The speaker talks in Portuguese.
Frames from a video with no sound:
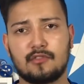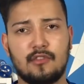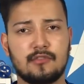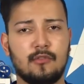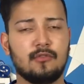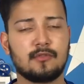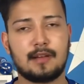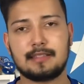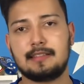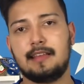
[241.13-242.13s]
2 gols, uma
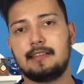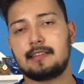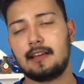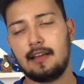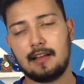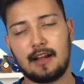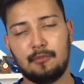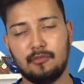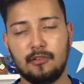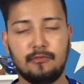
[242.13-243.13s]
assistência,
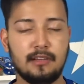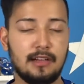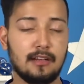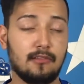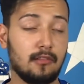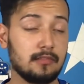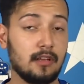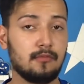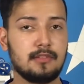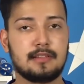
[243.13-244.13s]
acabou não vingando, não
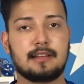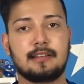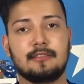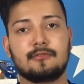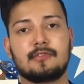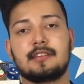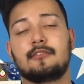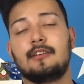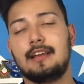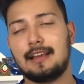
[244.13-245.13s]
dando muito certo aqui no
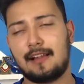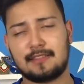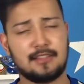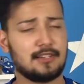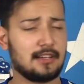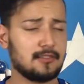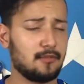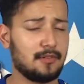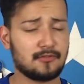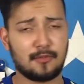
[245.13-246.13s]
Cruzeiro. Quero que você deixe aqui a sua
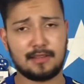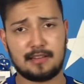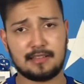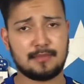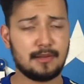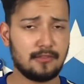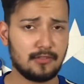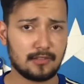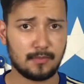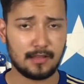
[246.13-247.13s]
opinião nos comentários a respeito
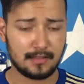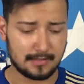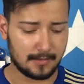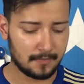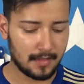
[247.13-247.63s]
disso, beleza?